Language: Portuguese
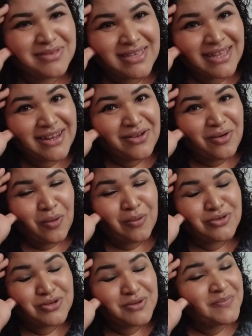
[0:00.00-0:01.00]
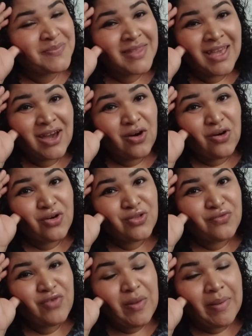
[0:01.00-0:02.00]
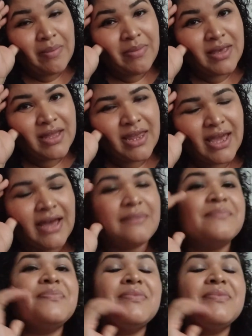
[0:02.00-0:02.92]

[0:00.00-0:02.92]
Misericórdia. Outro filho para me criar.